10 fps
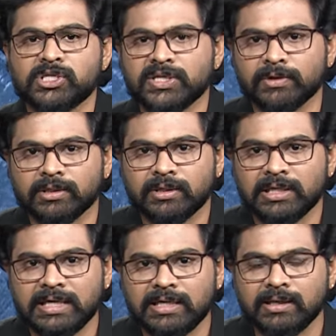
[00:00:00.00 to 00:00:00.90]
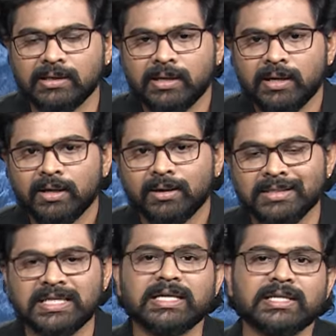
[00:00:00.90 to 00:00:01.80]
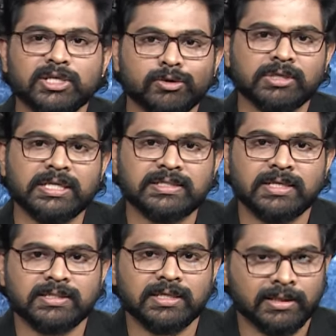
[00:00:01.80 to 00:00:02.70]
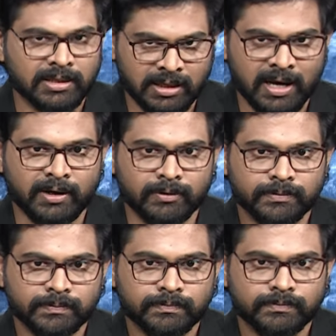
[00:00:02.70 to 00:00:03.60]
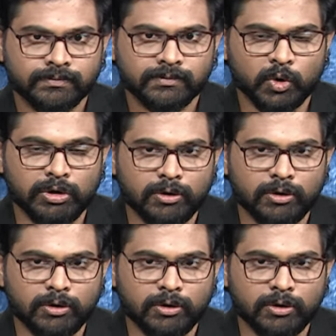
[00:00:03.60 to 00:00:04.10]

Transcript: విషయమే ఎందుకంటే రీసెంట్గా జరుగుతున్న ఇన్సిడెంట్సే దీనికి కారణం కొన్ని